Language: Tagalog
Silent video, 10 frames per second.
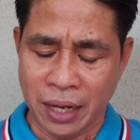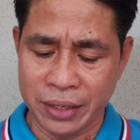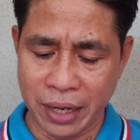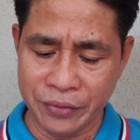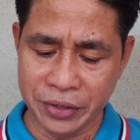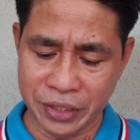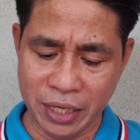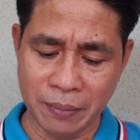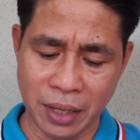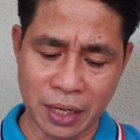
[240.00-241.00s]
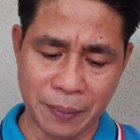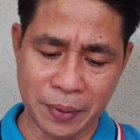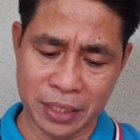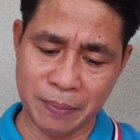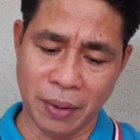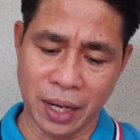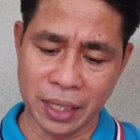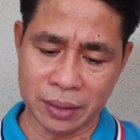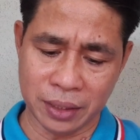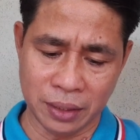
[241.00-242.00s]
Another thing mga kapatid,
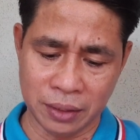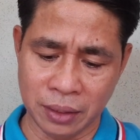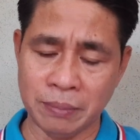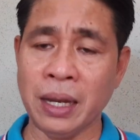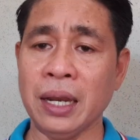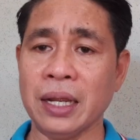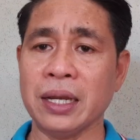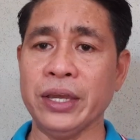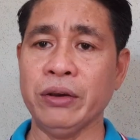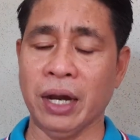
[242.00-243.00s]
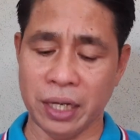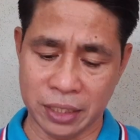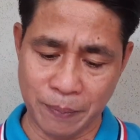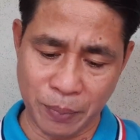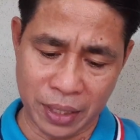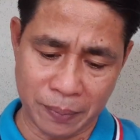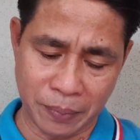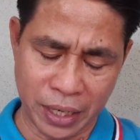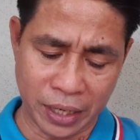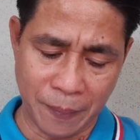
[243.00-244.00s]
bakit ah, mahalaga yung ating
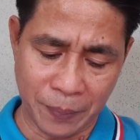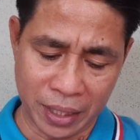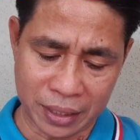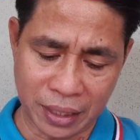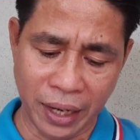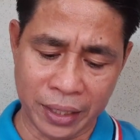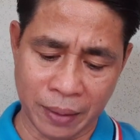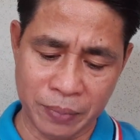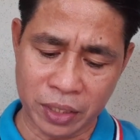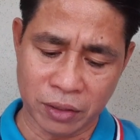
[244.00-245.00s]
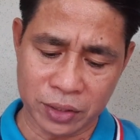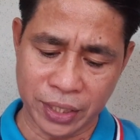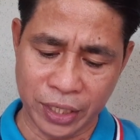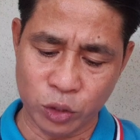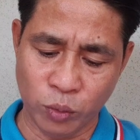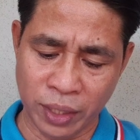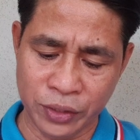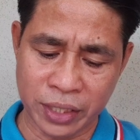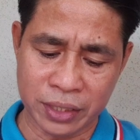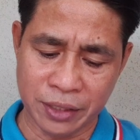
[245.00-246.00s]
pananampalataya because it will
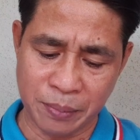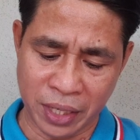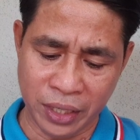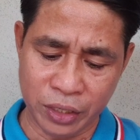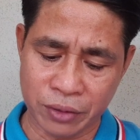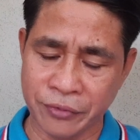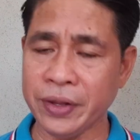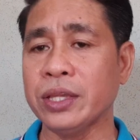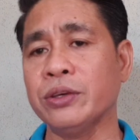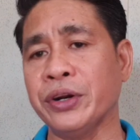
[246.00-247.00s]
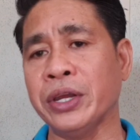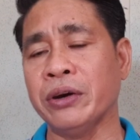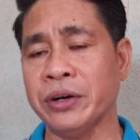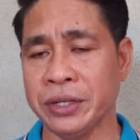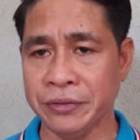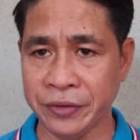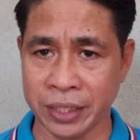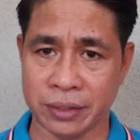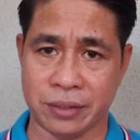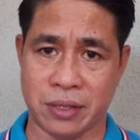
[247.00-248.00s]
determine your victory or defeat.